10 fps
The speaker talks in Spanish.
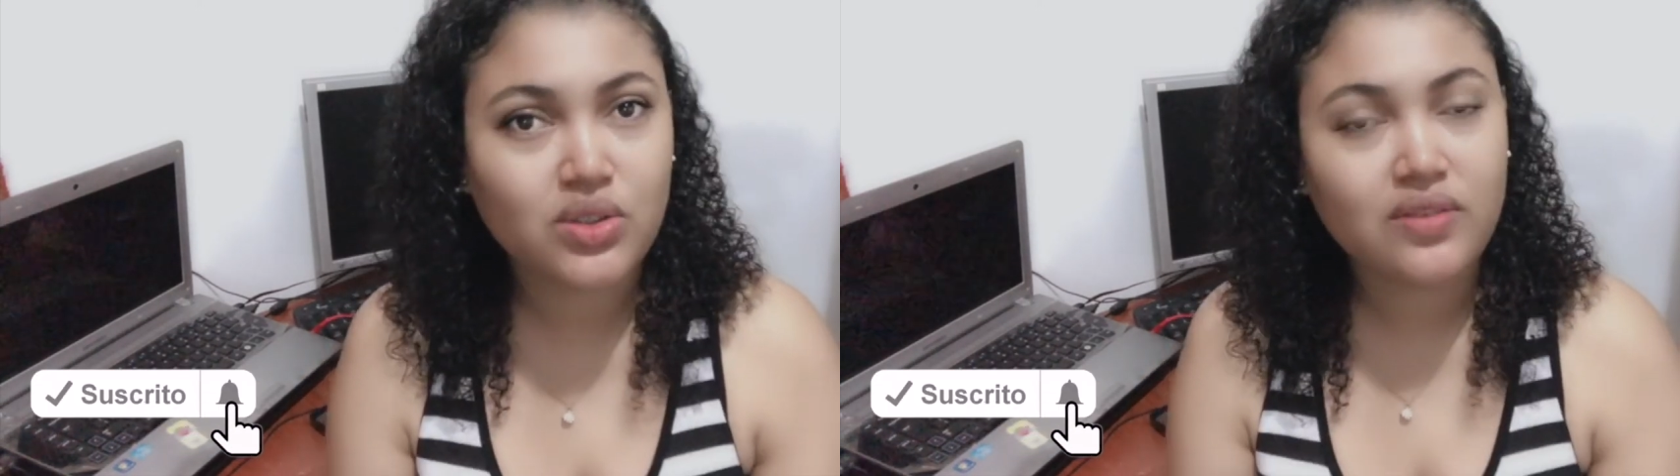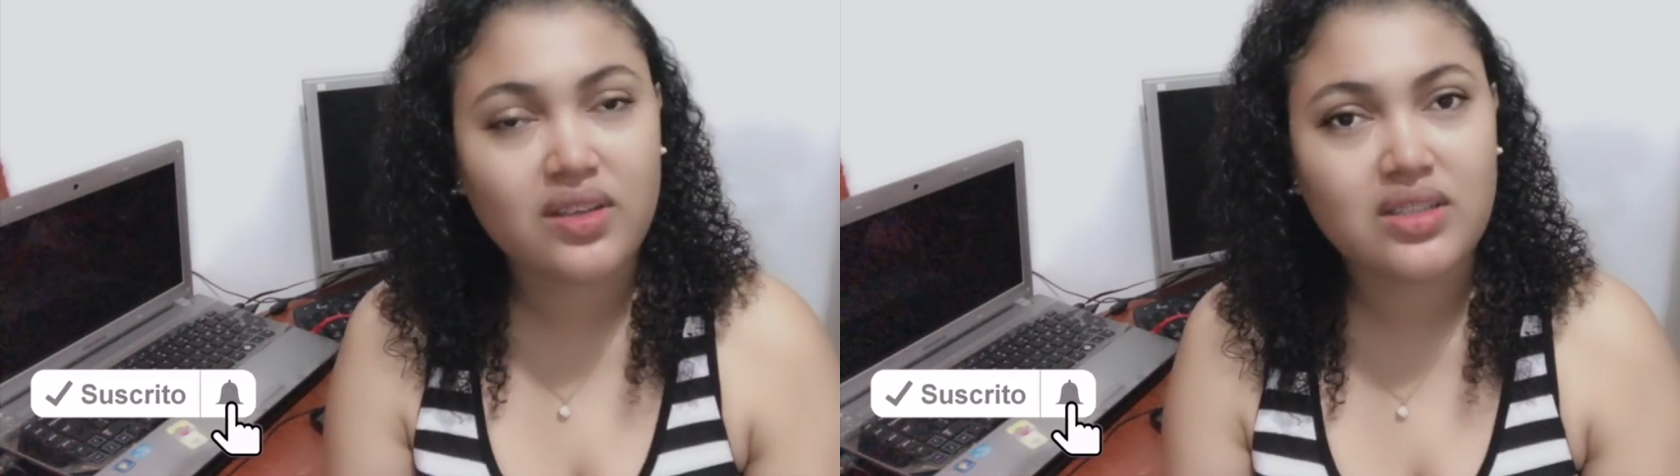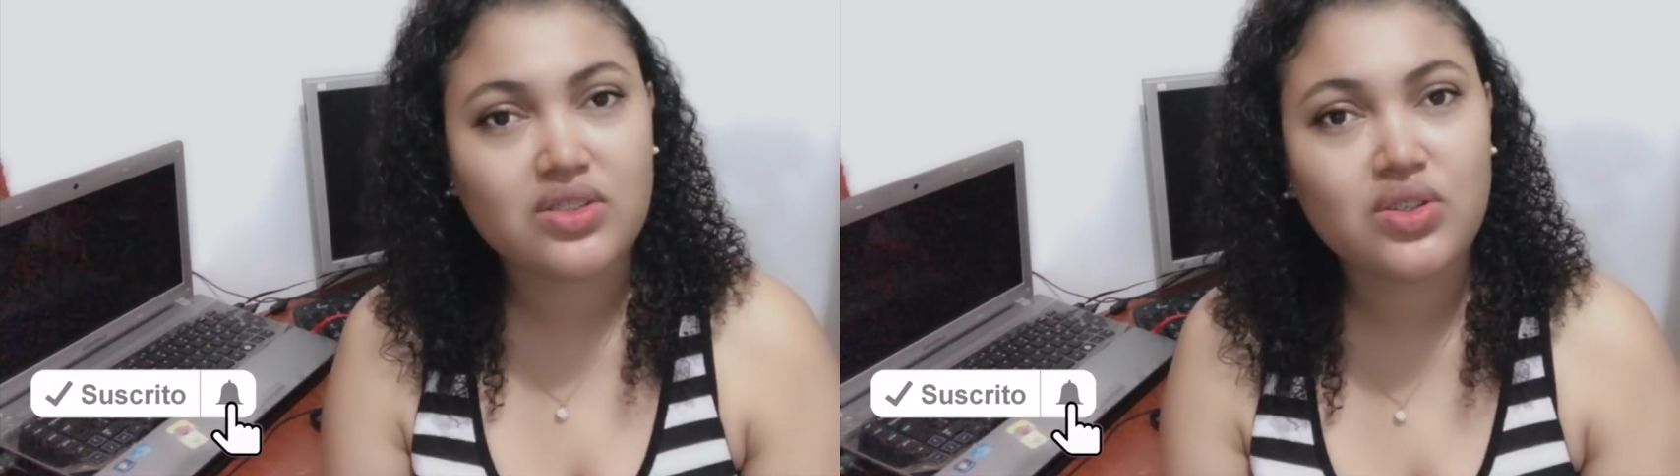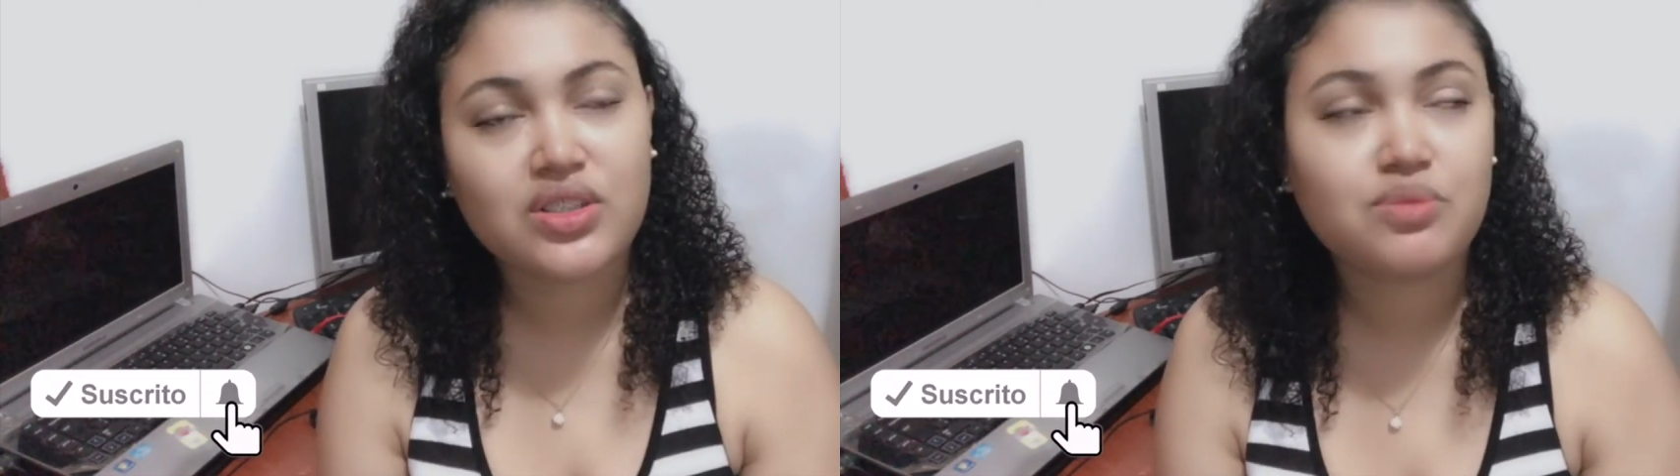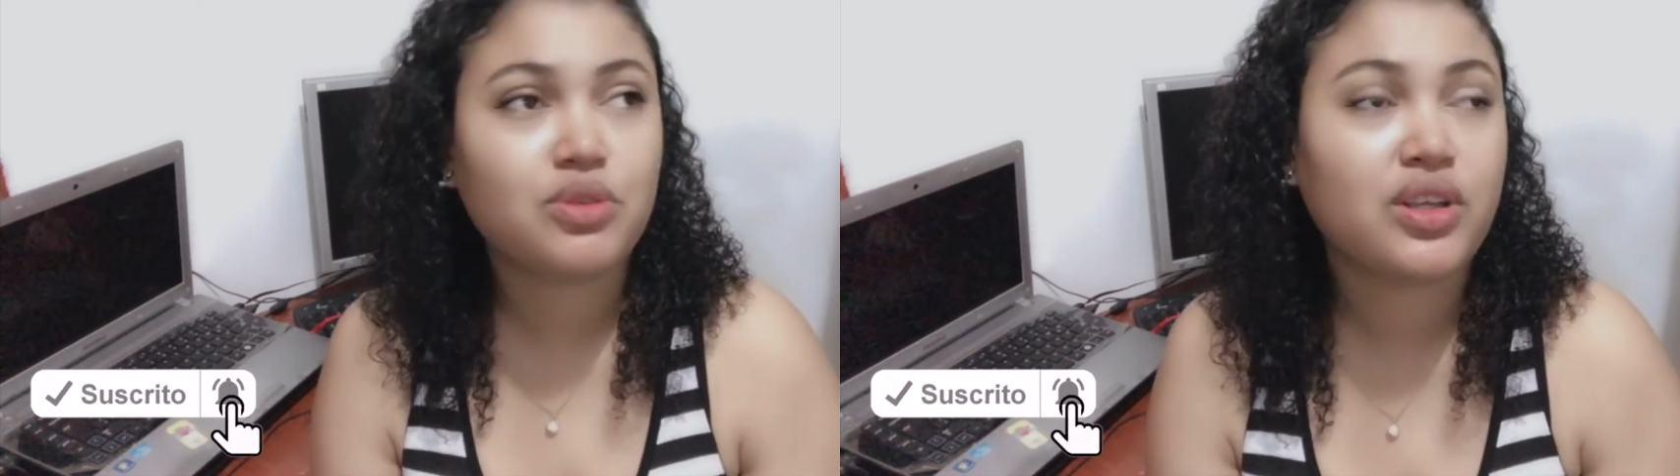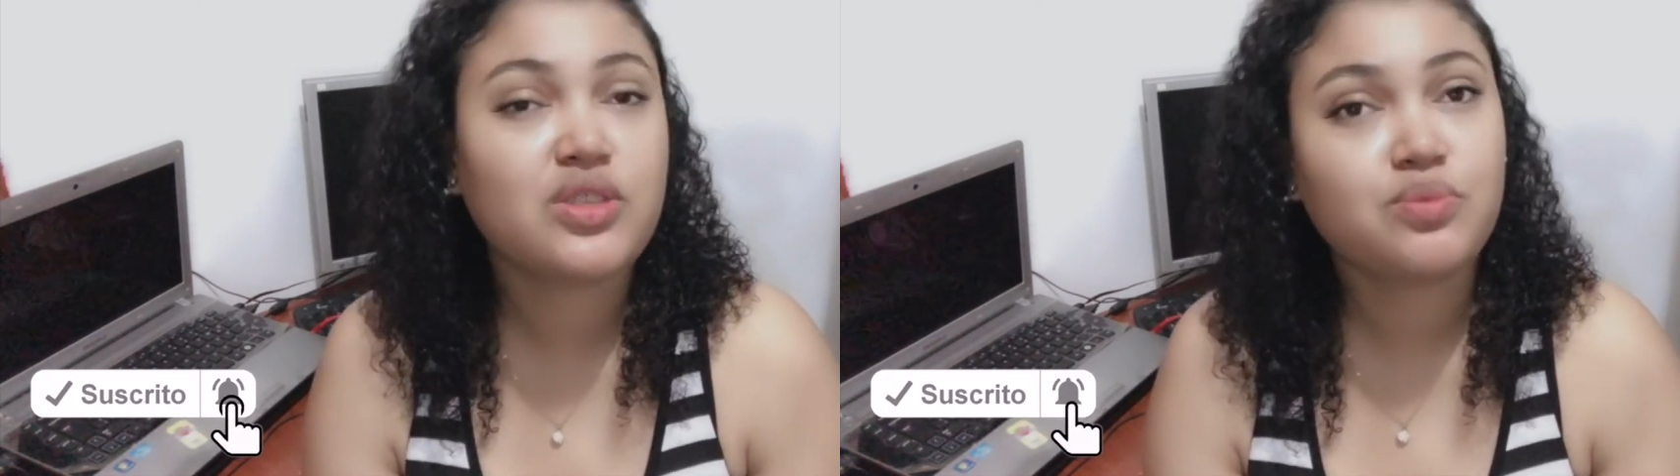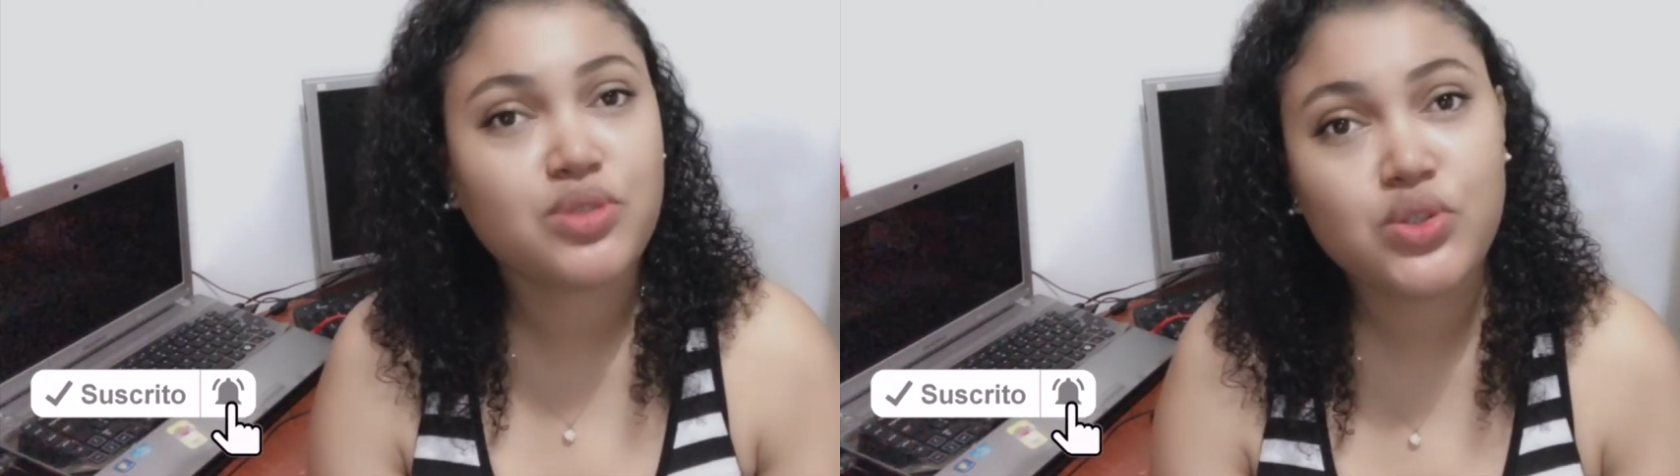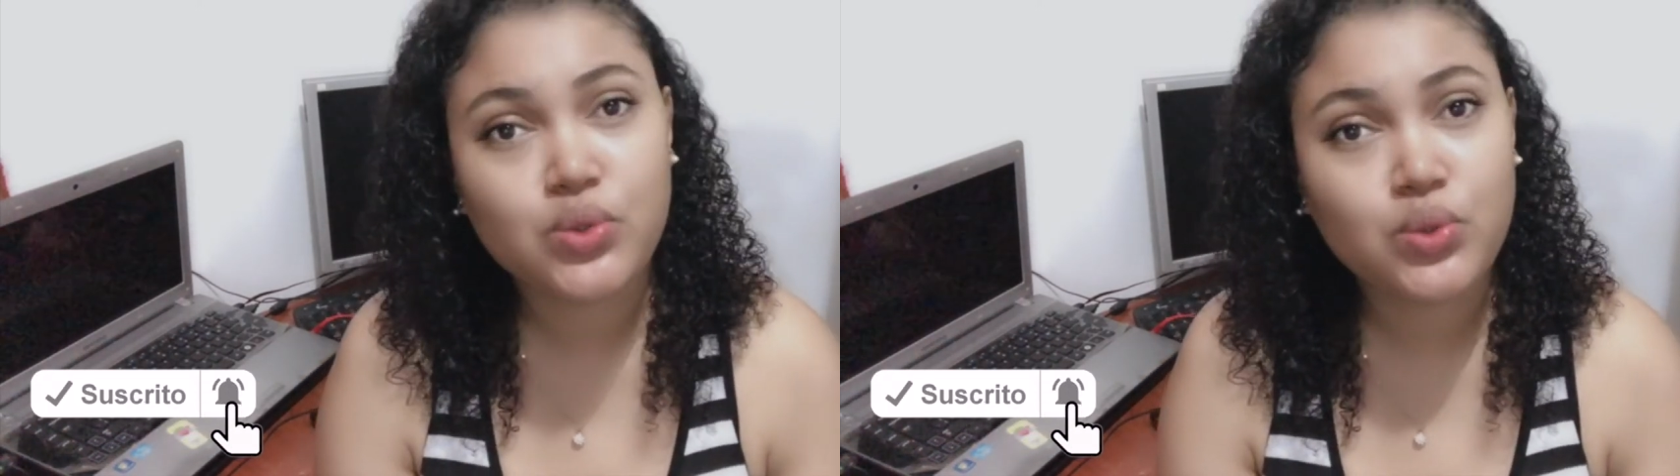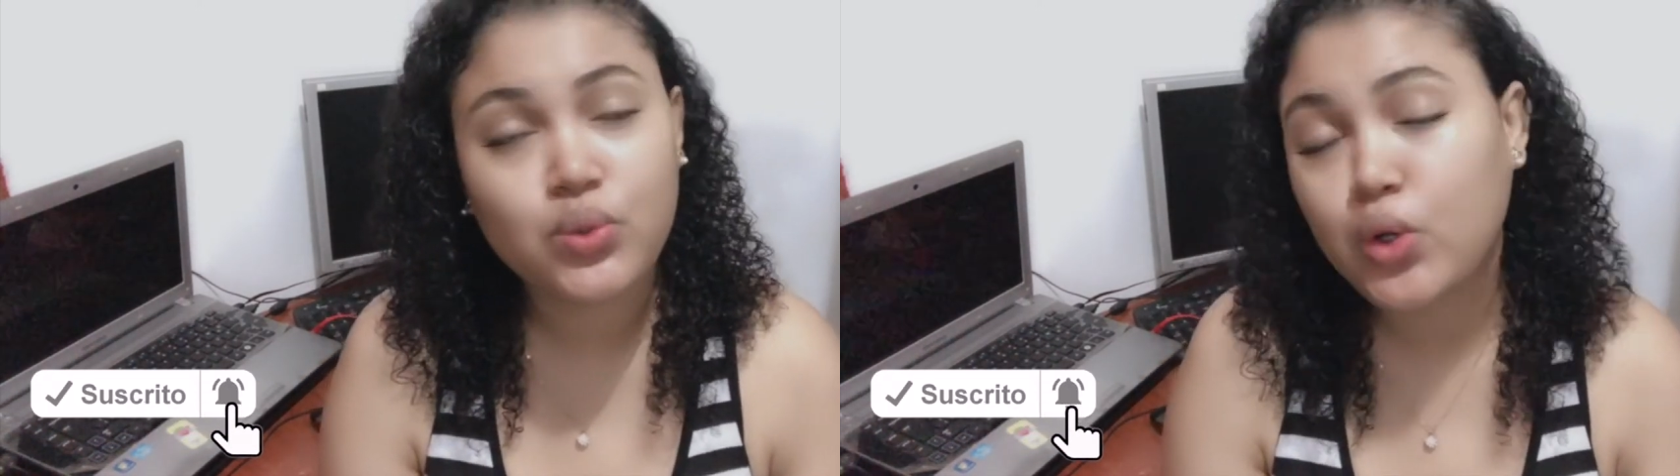notificaciones, porque después YouTube